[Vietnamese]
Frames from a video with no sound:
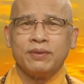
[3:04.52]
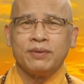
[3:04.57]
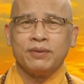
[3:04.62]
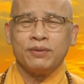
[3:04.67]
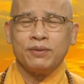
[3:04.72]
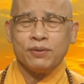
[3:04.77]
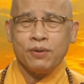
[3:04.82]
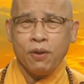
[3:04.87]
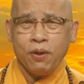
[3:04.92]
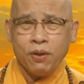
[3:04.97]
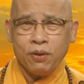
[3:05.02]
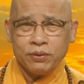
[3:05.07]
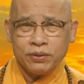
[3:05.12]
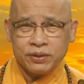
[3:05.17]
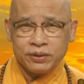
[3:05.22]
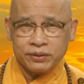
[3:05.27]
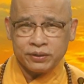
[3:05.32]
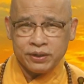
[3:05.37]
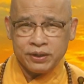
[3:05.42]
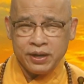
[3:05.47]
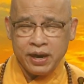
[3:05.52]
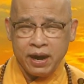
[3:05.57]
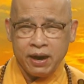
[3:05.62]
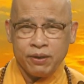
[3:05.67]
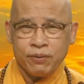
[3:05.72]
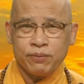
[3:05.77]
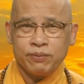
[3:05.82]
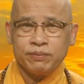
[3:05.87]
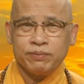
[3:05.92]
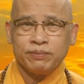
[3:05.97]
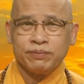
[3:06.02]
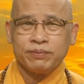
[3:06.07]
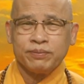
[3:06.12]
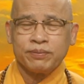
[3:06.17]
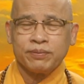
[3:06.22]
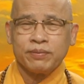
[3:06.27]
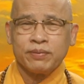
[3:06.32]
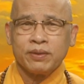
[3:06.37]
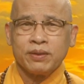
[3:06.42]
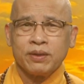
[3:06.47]
nó như thế nào
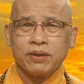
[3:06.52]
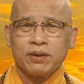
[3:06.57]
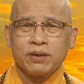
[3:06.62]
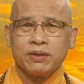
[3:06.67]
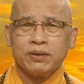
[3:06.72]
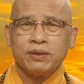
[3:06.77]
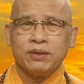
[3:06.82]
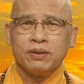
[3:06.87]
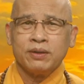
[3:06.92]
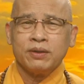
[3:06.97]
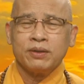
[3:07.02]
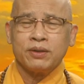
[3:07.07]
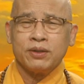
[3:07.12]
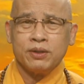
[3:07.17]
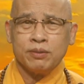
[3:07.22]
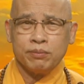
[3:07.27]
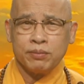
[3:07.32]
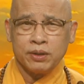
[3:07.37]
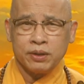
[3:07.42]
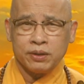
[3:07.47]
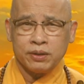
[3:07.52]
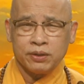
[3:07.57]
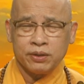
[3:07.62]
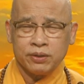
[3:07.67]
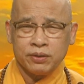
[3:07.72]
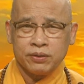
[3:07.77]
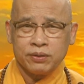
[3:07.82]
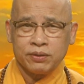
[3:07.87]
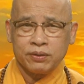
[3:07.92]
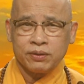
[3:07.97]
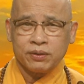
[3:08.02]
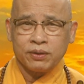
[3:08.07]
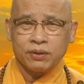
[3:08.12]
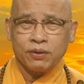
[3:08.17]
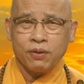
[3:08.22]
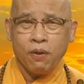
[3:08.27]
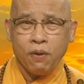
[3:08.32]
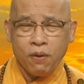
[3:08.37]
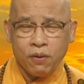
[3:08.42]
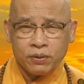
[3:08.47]
thì mình
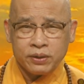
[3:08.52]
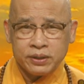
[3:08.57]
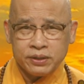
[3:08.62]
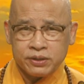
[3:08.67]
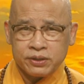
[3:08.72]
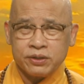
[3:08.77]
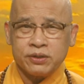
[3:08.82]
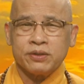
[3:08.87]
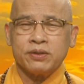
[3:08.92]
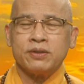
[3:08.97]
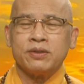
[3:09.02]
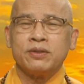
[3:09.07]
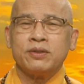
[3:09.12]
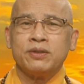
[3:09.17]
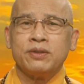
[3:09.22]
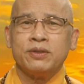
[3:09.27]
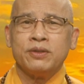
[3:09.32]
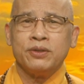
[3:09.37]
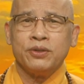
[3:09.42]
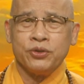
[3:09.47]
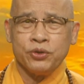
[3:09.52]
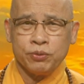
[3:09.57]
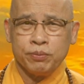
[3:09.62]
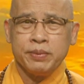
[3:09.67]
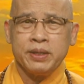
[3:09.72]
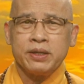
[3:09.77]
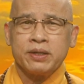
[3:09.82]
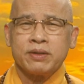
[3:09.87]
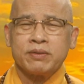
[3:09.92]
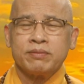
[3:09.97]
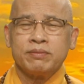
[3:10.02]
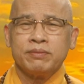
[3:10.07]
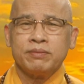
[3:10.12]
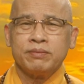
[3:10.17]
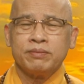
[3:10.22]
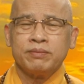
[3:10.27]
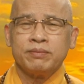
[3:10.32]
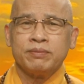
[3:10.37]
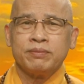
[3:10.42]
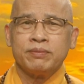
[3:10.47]
có cái sự hiểu biết
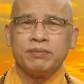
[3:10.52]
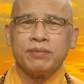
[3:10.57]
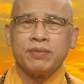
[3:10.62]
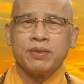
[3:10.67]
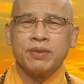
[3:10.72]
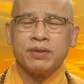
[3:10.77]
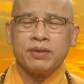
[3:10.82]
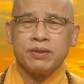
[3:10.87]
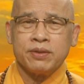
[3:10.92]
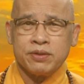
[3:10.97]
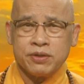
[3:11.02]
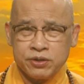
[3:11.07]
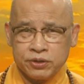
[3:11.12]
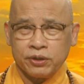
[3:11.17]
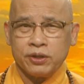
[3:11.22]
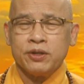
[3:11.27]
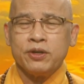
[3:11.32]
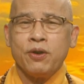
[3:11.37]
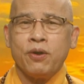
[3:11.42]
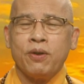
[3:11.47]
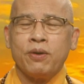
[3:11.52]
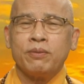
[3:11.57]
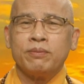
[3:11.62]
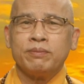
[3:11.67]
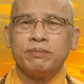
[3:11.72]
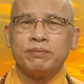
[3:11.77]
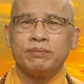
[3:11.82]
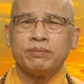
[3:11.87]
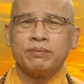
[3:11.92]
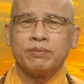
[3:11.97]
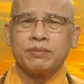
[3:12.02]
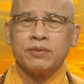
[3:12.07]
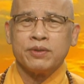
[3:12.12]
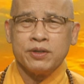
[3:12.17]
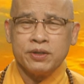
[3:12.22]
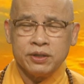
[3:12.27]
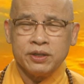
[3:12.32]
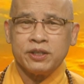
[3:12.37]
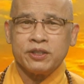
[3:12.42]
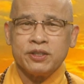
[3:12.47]
như thế đó
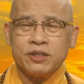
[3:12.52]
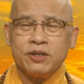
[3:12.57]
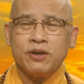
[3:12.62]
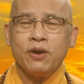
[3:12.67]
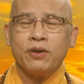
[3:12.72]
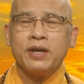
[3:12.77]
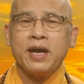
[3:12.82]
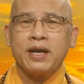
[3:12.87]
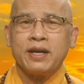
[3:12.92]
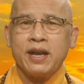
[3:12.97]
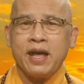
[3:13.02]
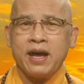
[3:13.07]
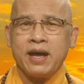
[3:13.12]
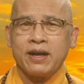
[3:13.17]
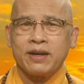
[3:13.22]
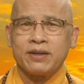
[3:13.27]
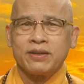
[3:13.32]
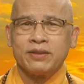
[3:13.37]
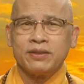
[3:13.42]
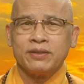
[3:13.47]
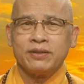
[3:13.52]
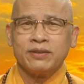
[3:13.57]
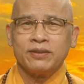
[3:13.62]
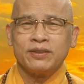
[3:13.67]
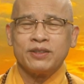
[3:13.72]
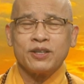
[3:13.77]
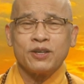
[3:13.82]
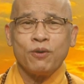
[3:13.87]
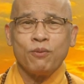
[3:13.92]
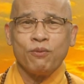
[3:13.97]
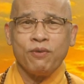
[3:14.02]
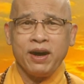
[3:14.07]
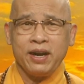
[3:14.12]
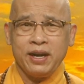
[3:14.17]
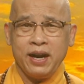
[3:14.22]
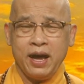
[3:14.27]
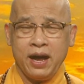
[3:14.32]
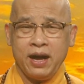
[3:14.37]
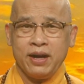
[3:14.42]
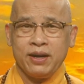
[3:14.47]
như là chính nó đang làm chứ không phải
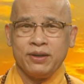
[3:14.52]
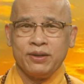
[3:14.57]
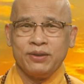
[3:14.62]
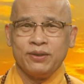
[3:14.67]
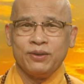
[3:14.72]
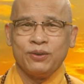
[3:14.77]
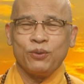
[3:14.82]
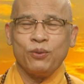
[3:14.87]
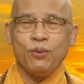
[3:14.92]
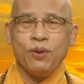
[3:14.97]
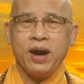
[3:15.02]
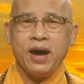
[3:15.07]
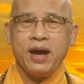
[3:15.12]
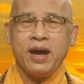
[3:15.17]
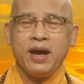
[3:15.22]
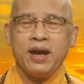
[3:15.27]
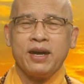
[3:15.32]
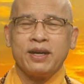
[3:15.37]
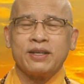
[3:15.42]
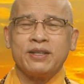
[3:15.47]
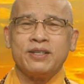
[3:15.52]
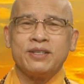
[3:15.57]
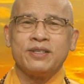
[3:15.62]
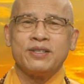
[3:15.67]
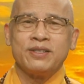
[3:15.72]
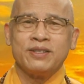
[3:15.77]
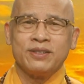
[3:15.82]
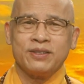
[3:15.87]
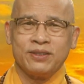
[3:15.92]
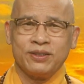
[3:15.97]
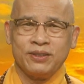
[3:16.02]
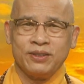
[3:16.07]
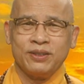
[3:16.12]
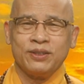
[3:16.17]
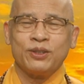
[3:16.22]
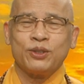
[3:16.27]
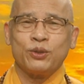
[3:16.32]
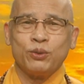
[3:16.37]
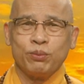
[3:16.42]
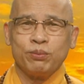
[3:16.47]
là qua cái
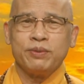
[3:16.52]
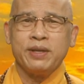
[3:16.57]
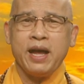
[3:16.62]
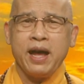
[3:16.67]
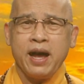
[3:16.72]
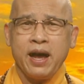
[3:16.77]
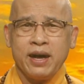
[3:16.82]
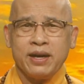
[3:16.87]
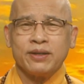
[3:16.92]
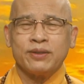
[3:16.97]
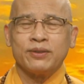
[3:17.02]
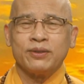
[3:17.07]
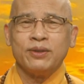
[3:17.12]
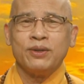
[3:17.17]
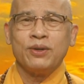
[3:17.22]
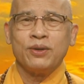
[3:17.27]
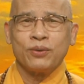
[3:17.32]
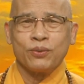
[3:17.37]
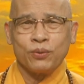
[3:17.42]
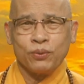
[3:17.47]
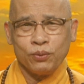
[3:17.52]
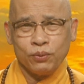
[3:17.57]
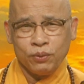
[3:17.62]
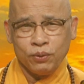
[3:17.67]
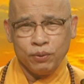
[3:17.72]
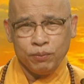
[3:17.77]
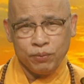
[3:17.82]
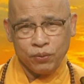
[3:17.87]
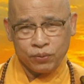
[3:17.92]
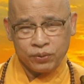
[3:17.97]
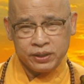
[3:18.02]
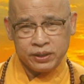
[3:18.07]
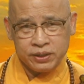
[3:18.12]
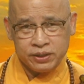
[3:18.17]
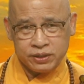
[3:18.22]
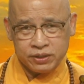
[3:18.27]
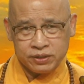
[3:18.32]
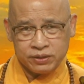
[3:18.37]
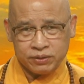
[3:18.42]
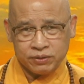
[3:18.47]
trung gian của một cái
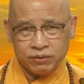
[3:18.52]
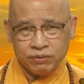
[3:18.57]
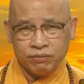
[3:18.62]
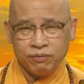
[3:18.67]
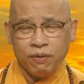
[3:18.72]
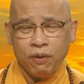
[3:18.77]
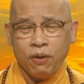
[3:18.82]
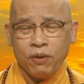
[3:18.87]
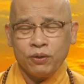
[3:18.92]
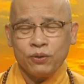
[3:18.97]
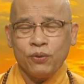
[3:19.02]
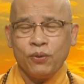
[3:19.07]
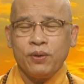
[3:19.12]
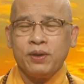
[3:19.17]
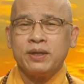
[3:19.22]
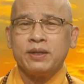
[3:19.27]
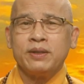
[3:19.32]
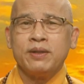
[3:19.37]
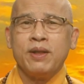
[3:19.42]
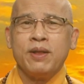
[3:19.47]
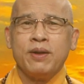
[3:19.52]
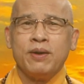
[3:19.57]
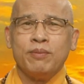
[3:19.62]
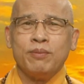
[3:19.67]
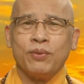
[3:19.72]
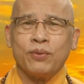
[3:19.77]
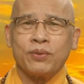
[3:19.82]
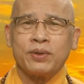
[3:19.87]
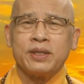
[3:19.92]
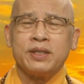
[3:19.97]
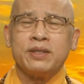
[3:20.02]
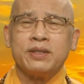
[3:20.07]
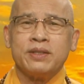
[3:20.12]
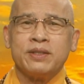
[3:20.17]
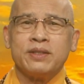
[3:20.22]
sự võ đoán một cái